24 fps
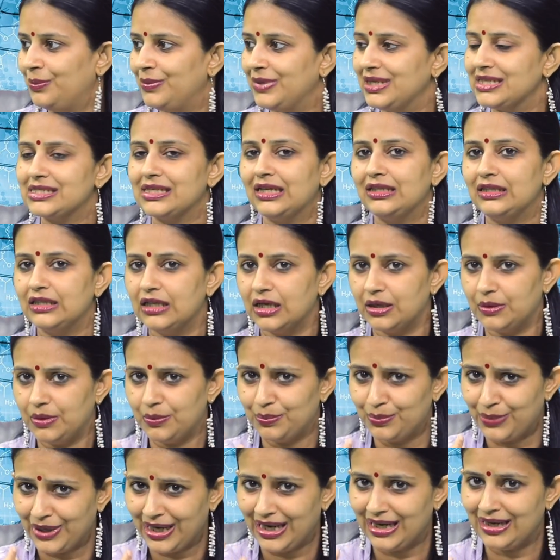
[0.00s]
மீன்ஸ் அந்த
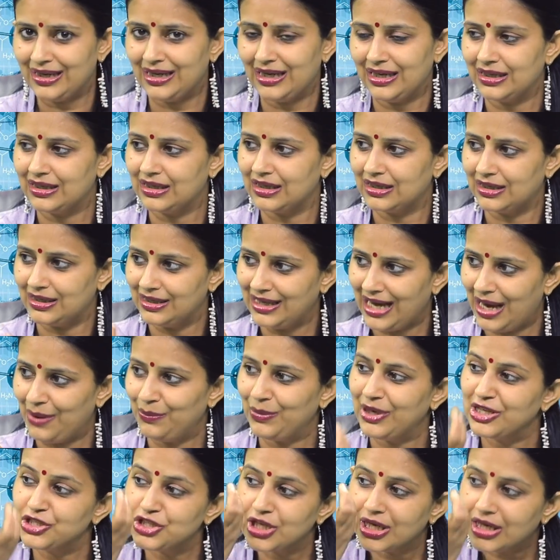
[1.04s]
பிரெயினில் இருக்கிற
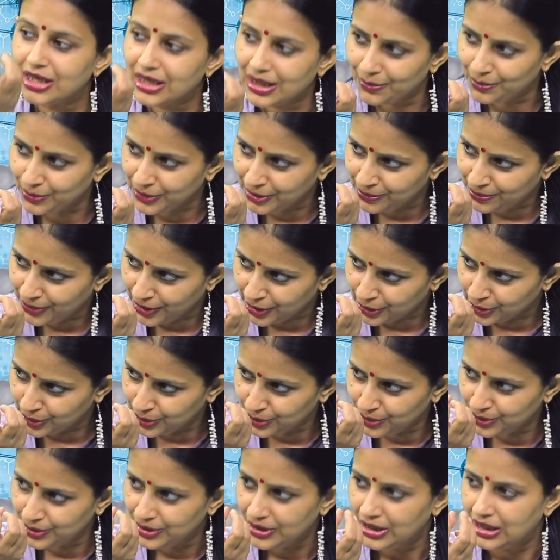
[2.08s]
டேமேஜை கம்மி
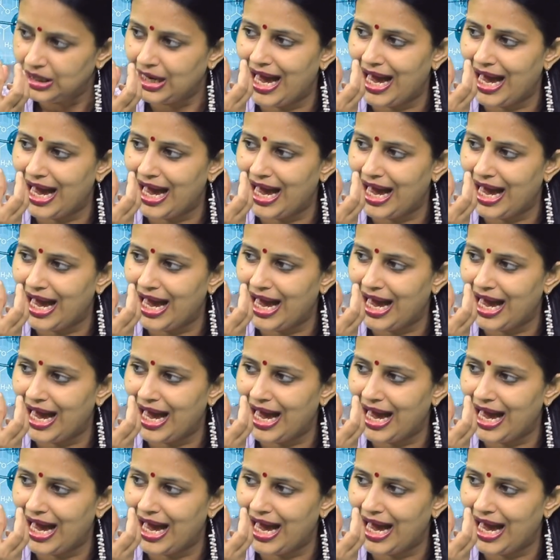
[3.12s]
பண்ணும்